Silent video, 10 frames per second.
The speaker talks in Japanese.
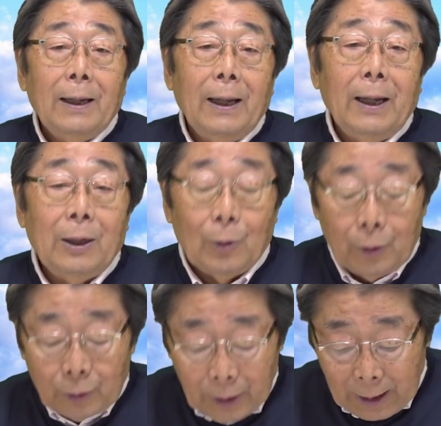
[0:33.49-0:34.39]
えー、いろ
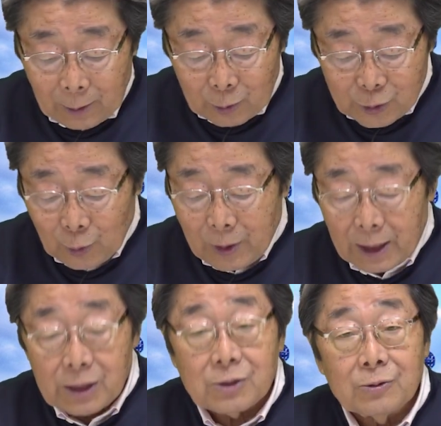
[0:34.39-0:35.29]
いろね、ご紹
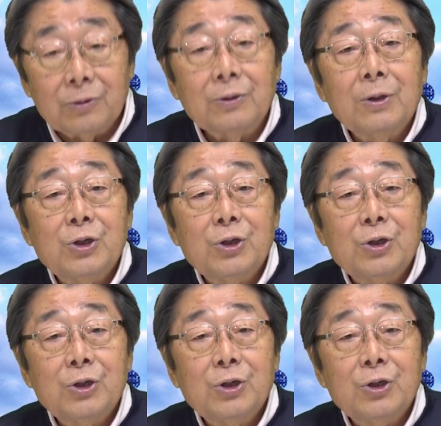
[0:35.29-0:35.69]
介する